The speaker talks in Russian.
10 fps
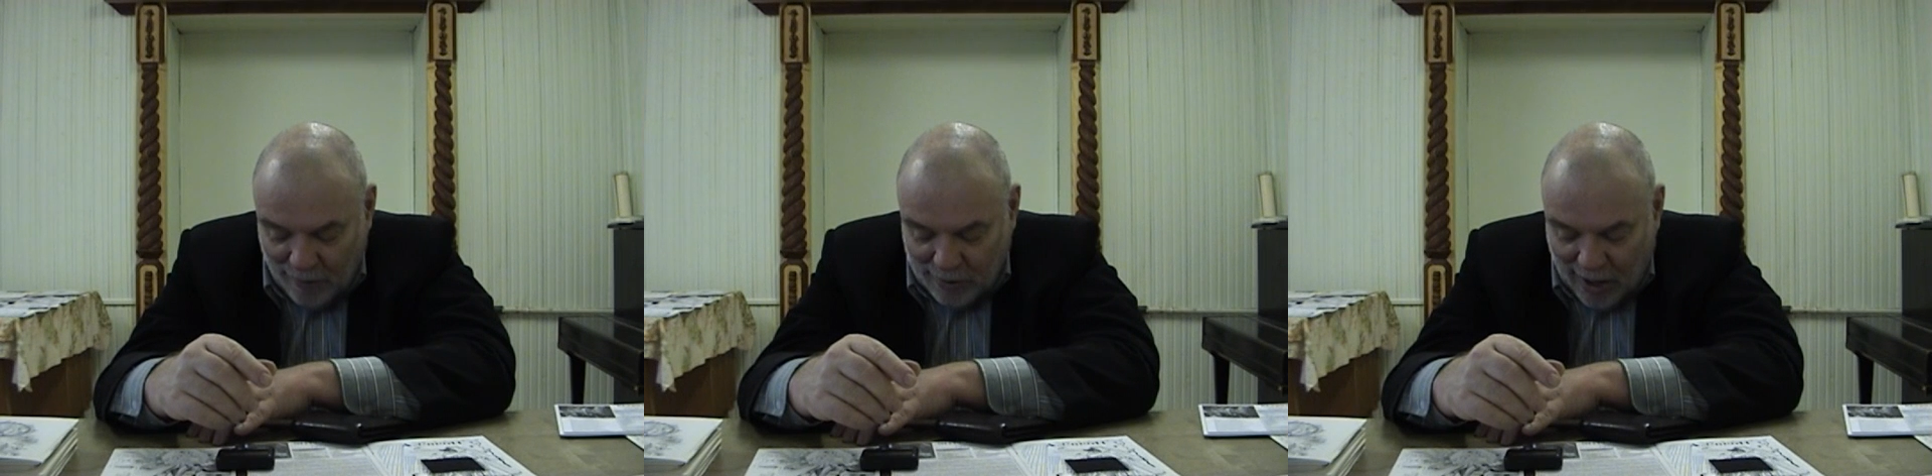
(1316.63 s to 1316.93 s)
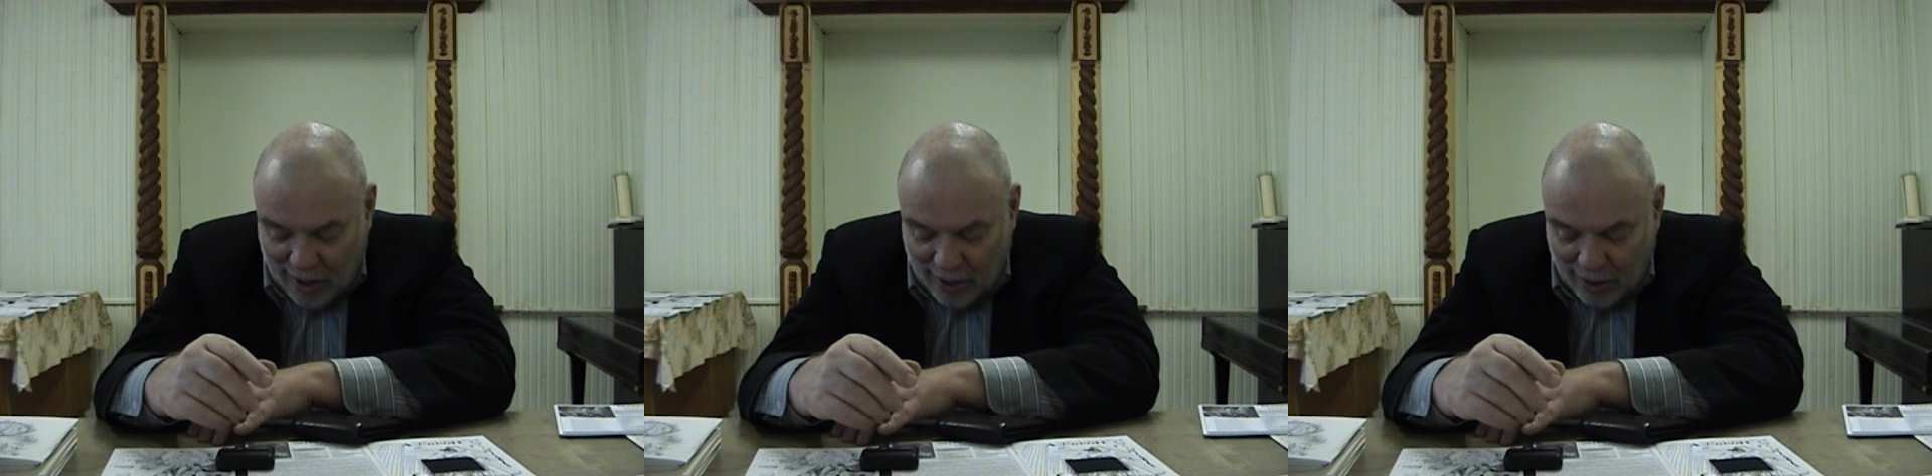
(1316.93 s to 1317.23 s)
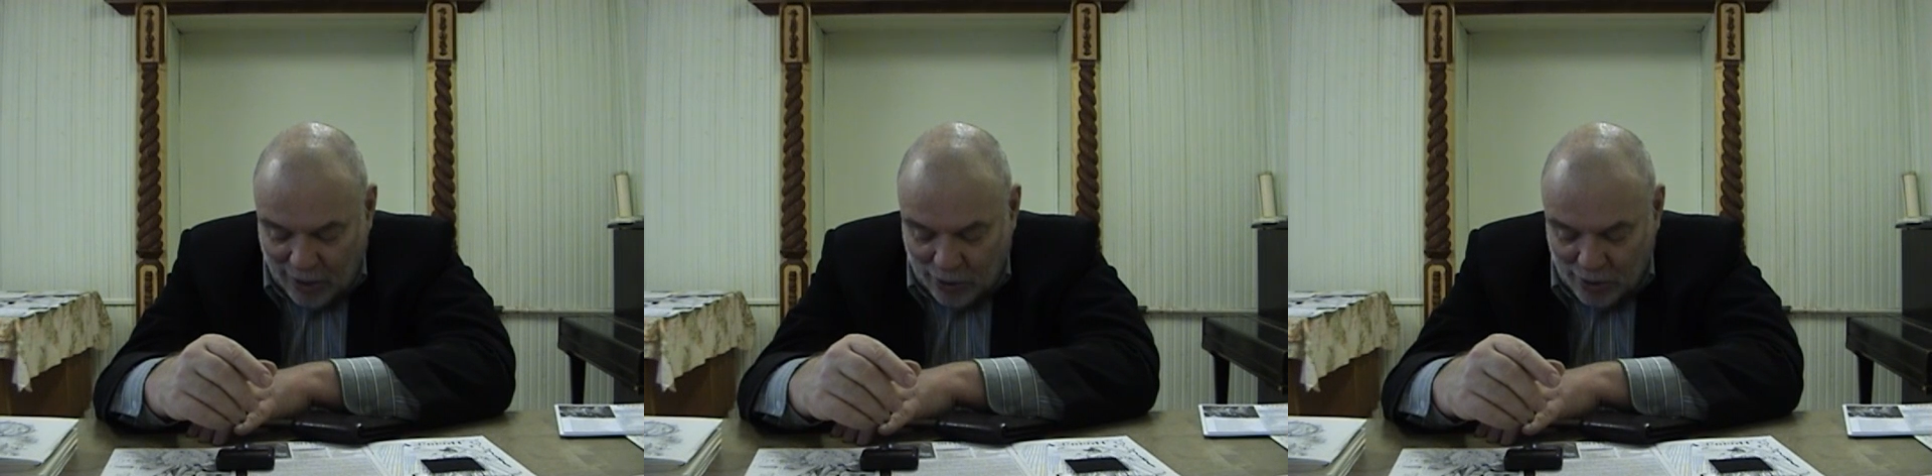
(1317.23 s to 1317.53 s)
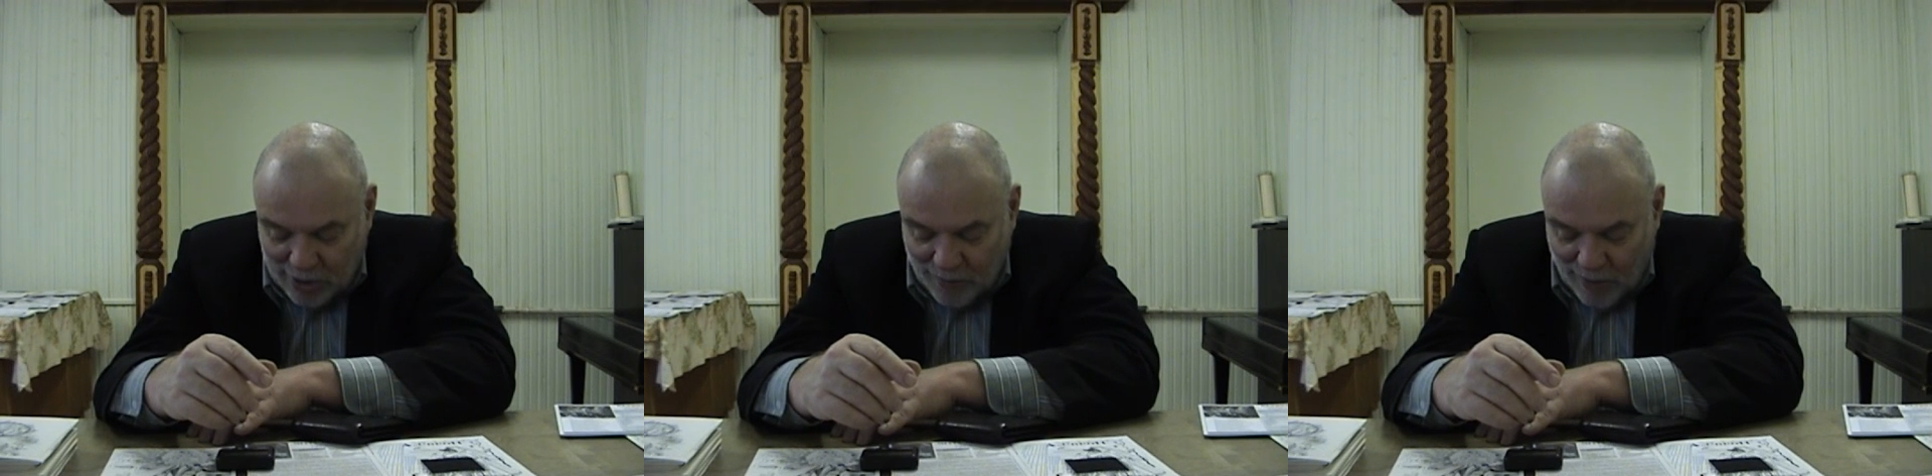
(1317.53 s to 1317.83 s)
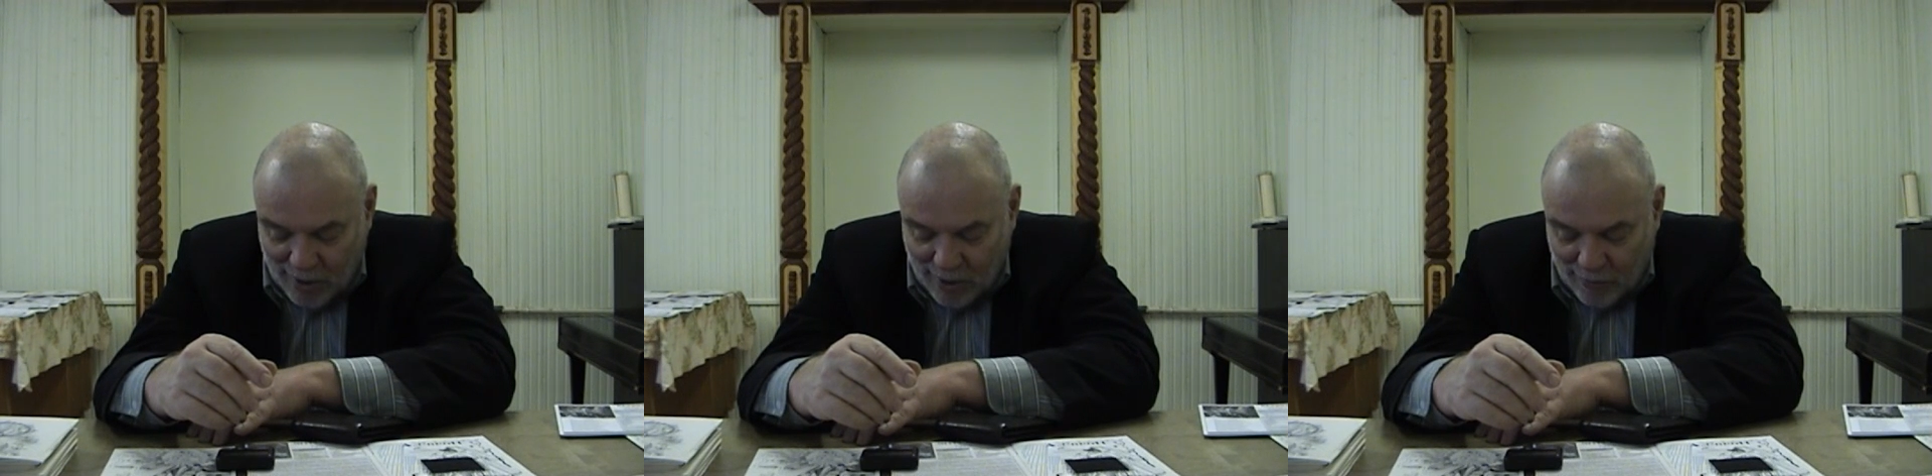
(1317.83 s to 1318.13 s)
вот как хорошо
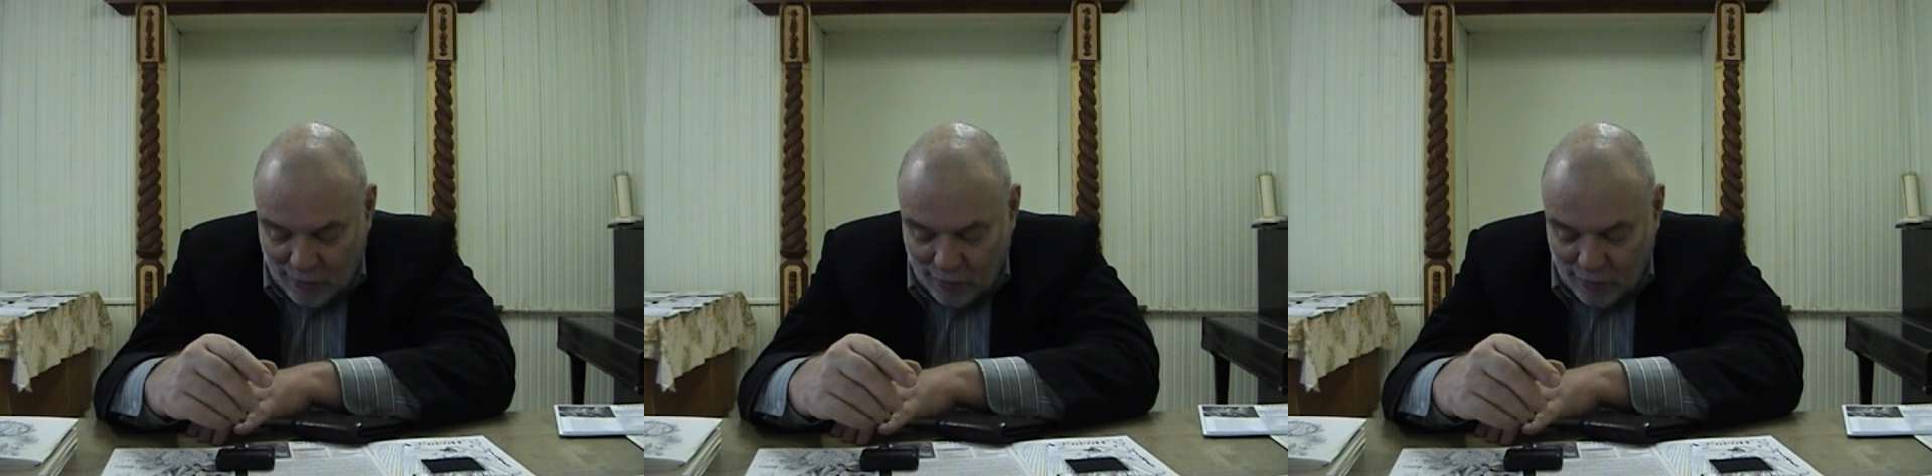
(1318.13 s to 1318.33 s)
назвал